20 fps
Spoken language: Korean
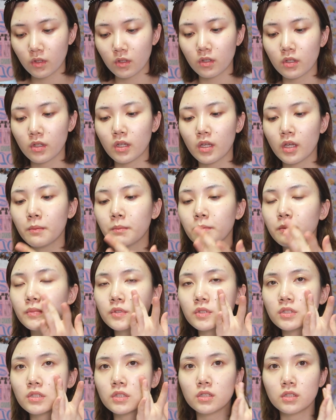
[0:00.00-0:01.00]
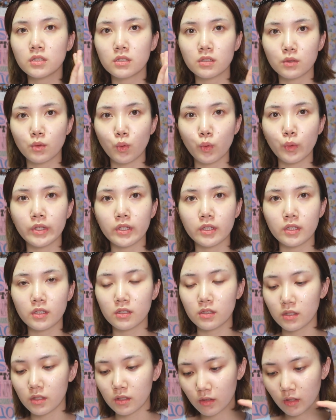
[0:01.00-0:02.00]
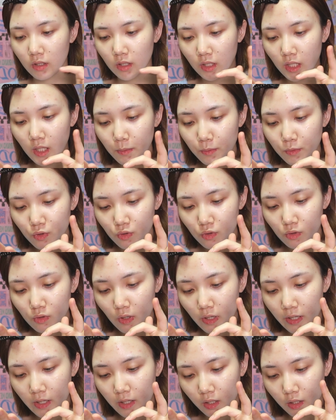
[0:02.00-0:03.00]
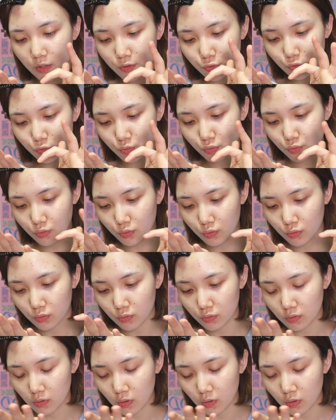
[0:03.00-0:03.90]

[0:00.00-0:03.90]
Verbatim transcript: 이게 햄프시드 오일을 이렇게 캡슐화 해가지고